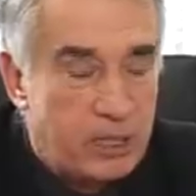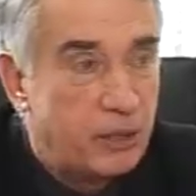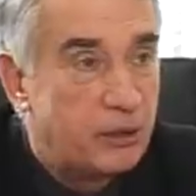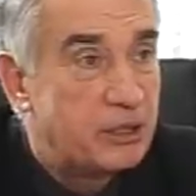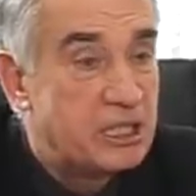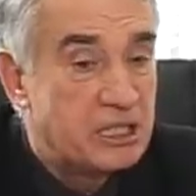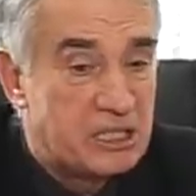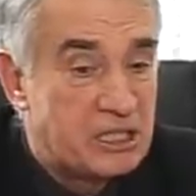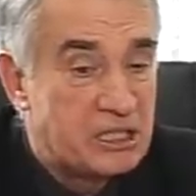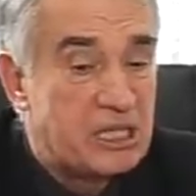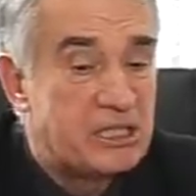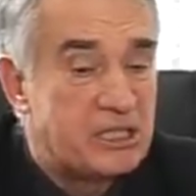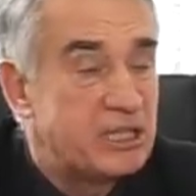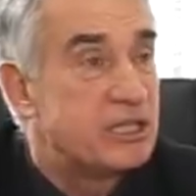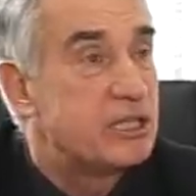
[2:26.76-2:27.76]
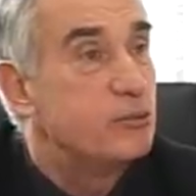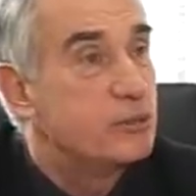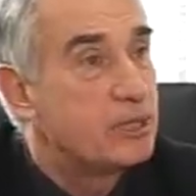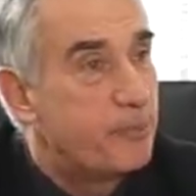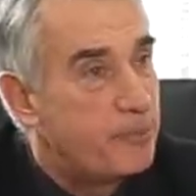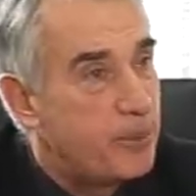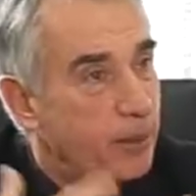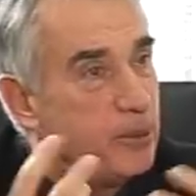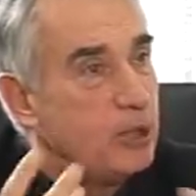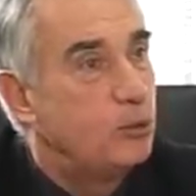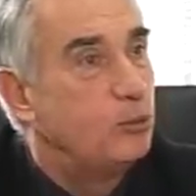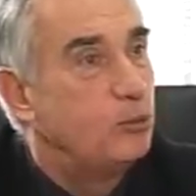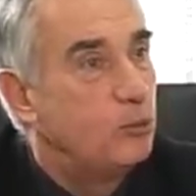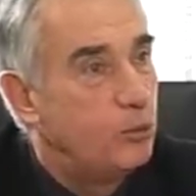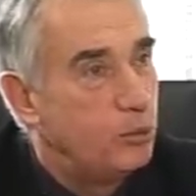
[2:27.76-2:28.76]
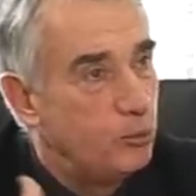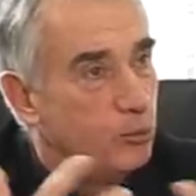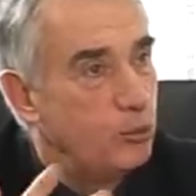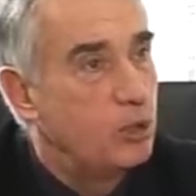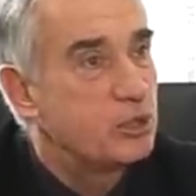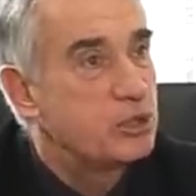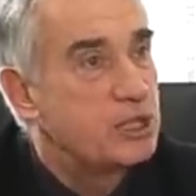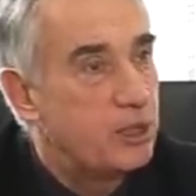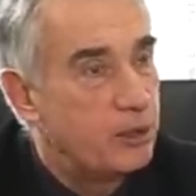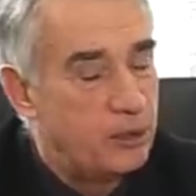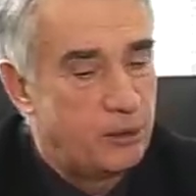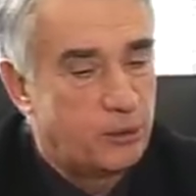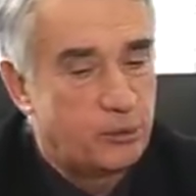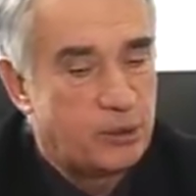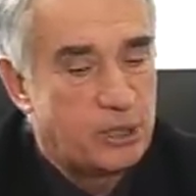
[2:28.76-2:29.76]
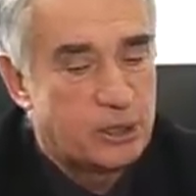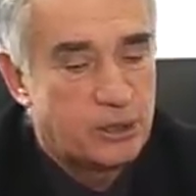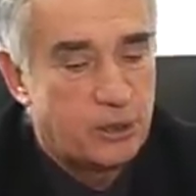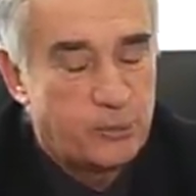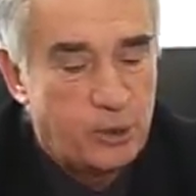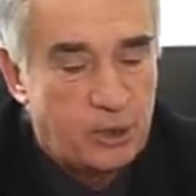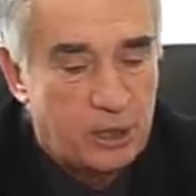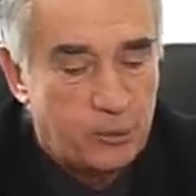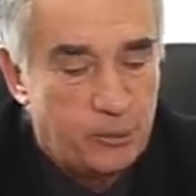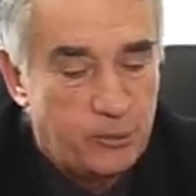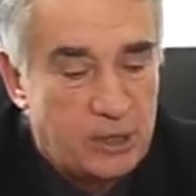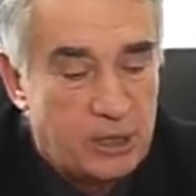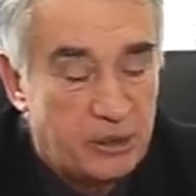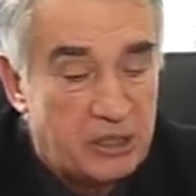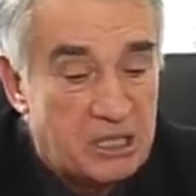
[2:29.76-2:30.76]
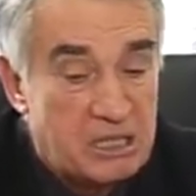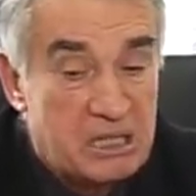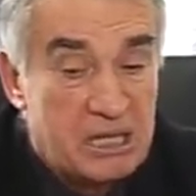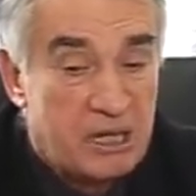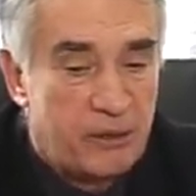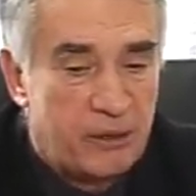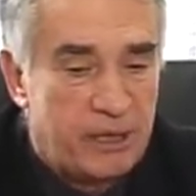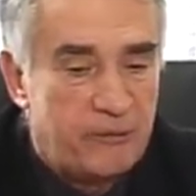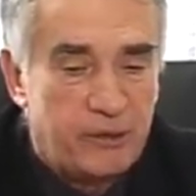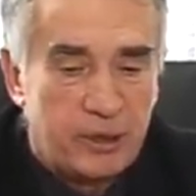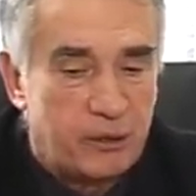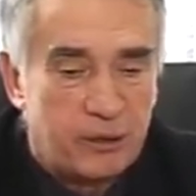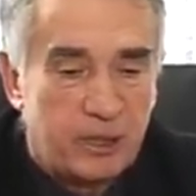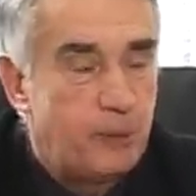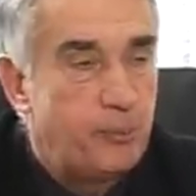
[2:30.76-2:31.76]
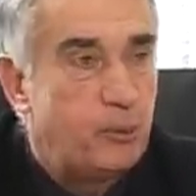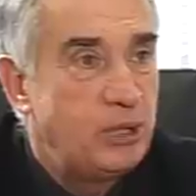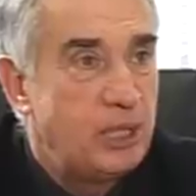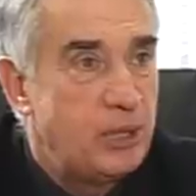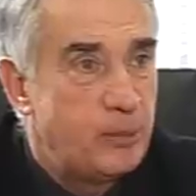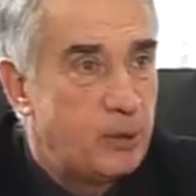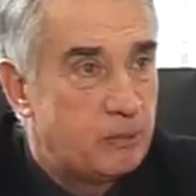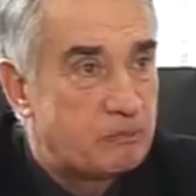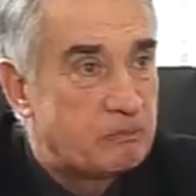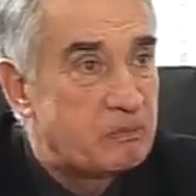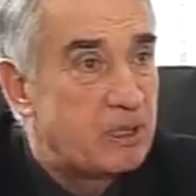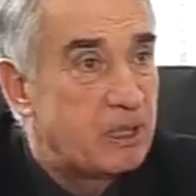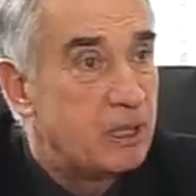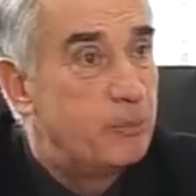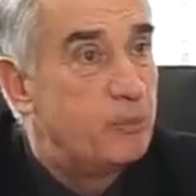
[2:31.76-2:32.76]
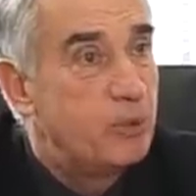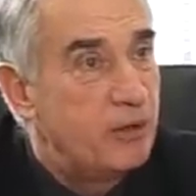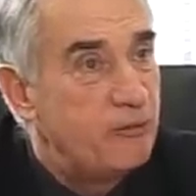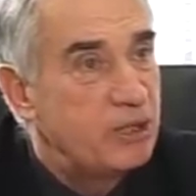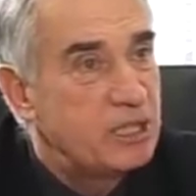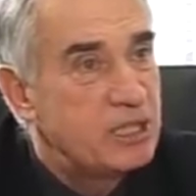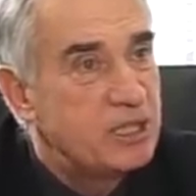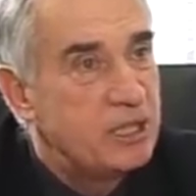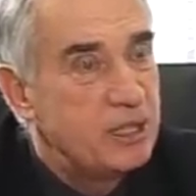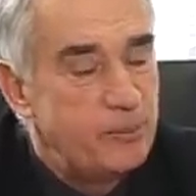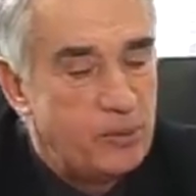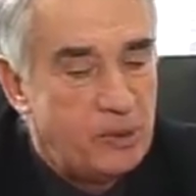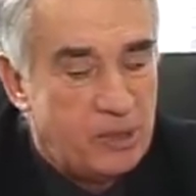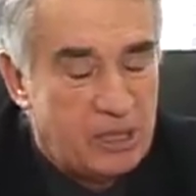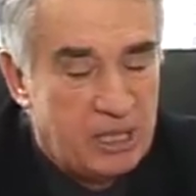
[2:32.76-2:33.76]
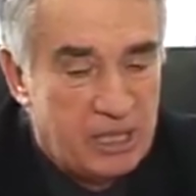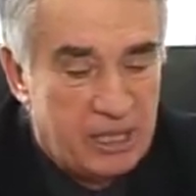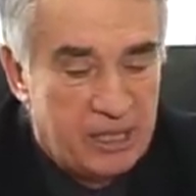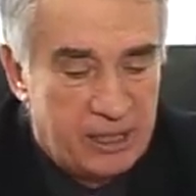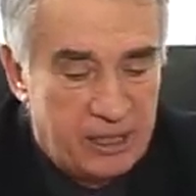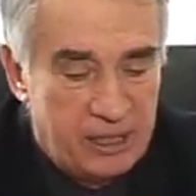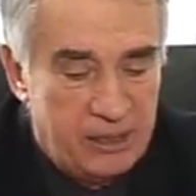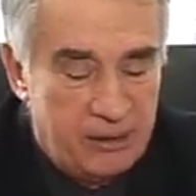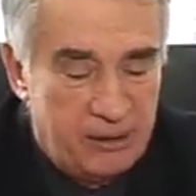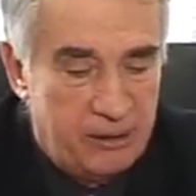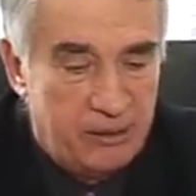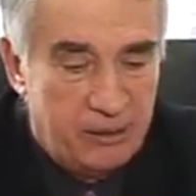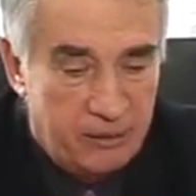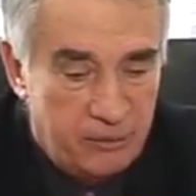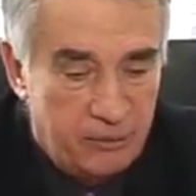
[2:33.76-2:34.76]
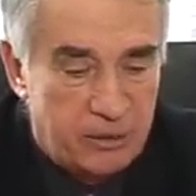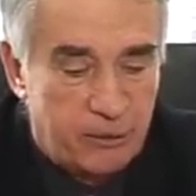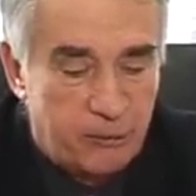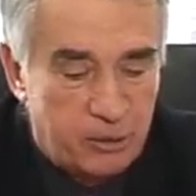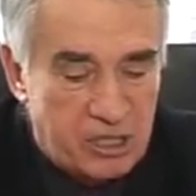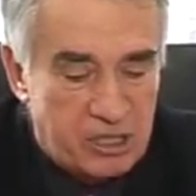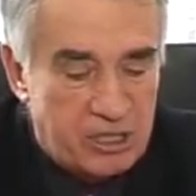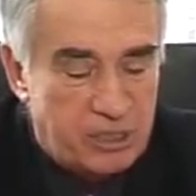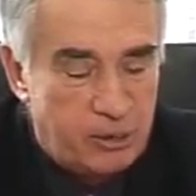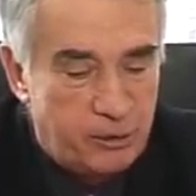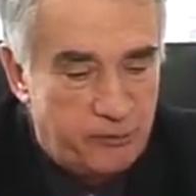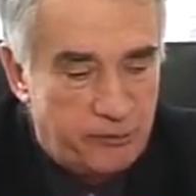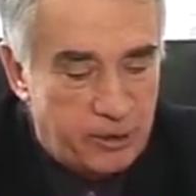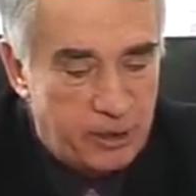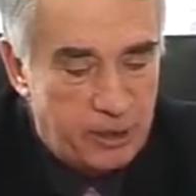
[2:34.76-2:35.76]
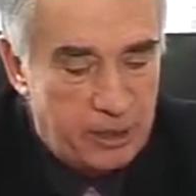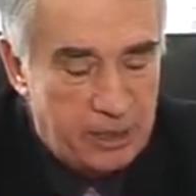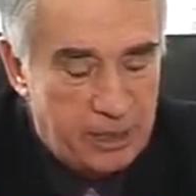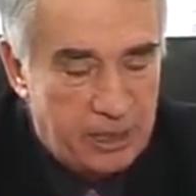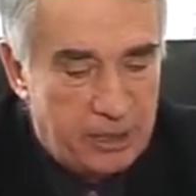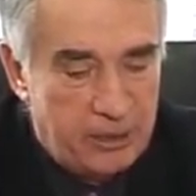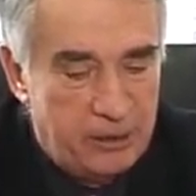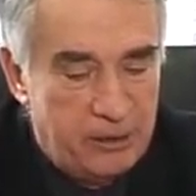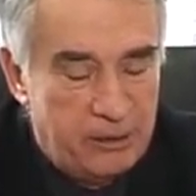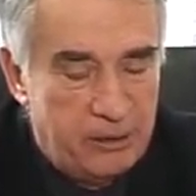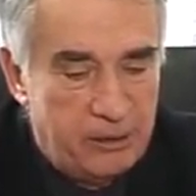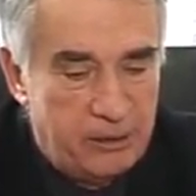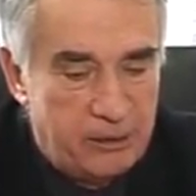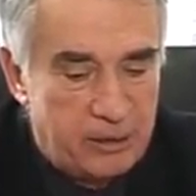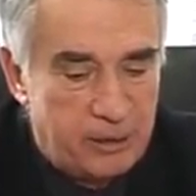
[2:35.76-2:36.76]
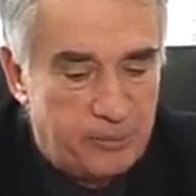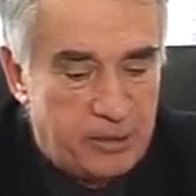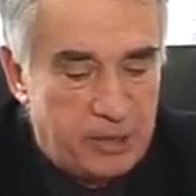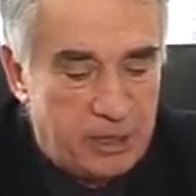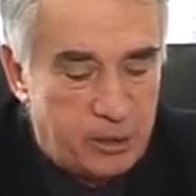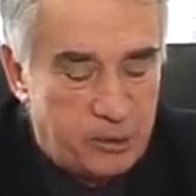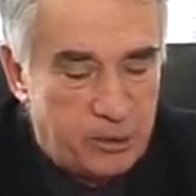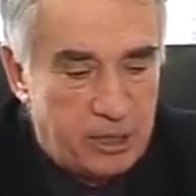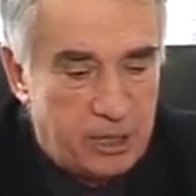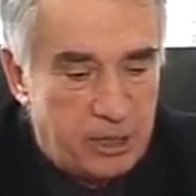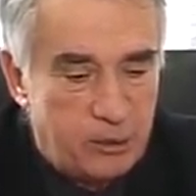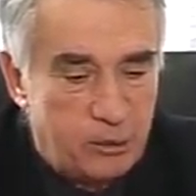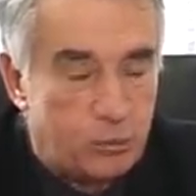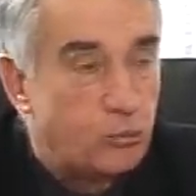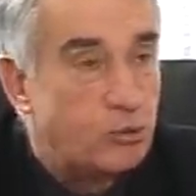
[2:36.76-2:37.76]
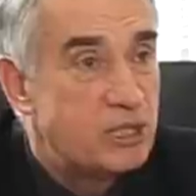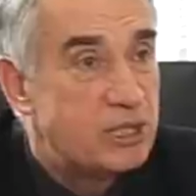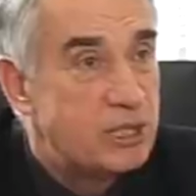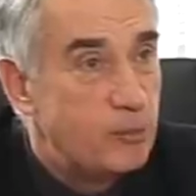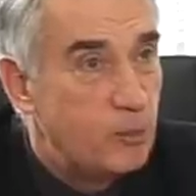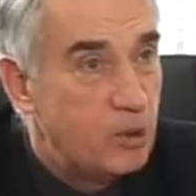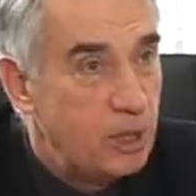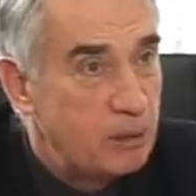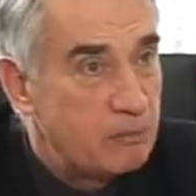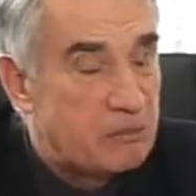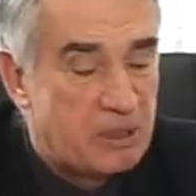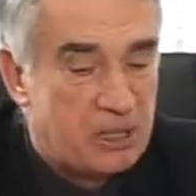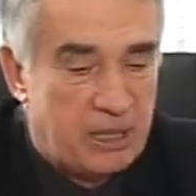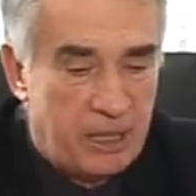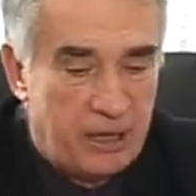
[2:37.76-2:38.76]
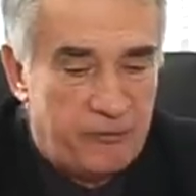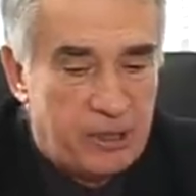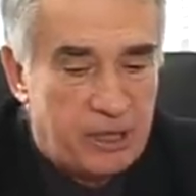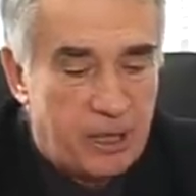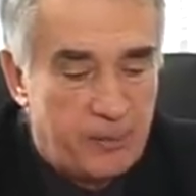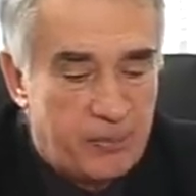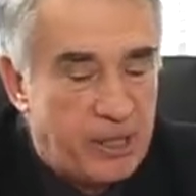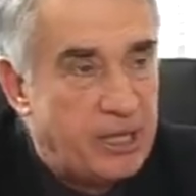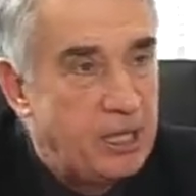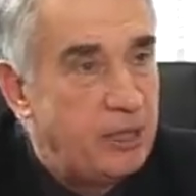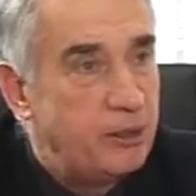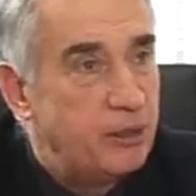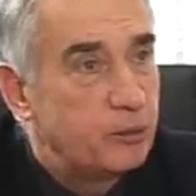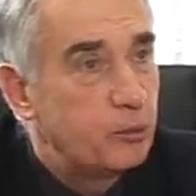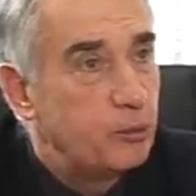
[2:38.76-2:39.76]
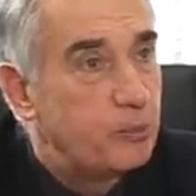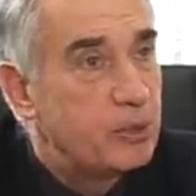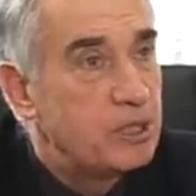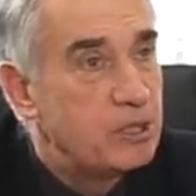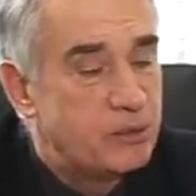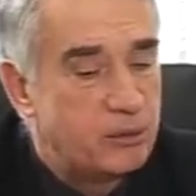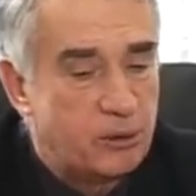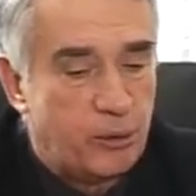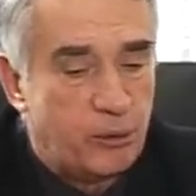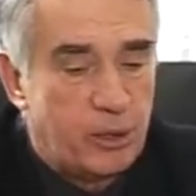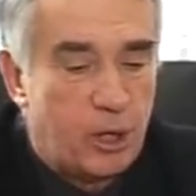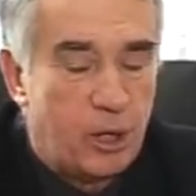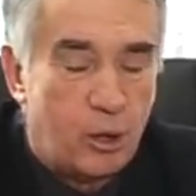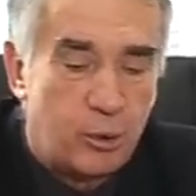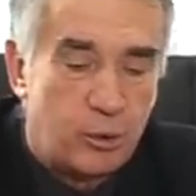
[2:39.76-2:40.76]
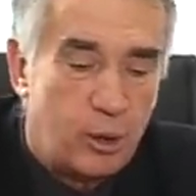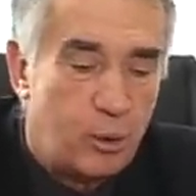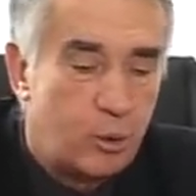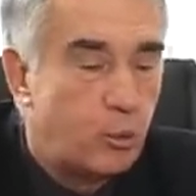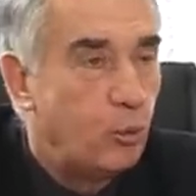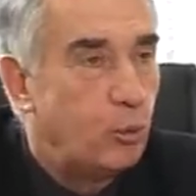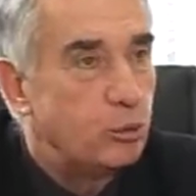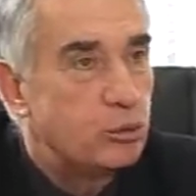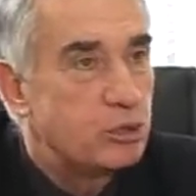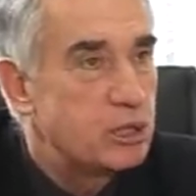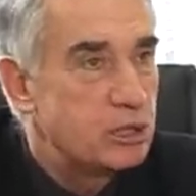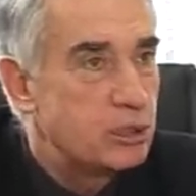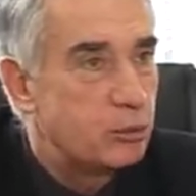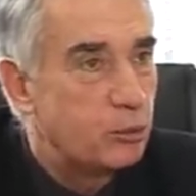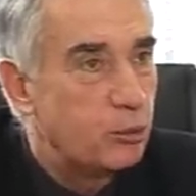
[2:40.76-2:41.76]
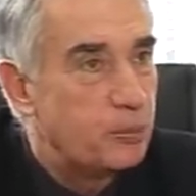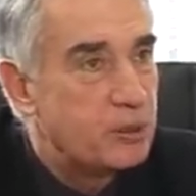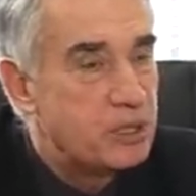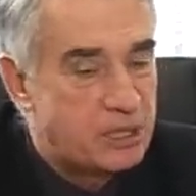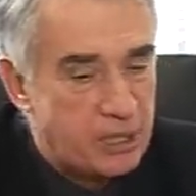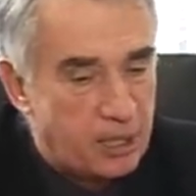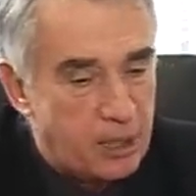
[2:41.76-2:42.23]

landaise, et c'est ce qui nous a permis de nous, nous lancer en, connaissant mieux l'économie landaise, on avait très peu d'éléments. Et pour avoir des éléments, nous avons décidé de faire des, ces petits déjeuners tous les six mois avec un panel d'entreprises. Euh, on a, a, en gros 200 entreprises qui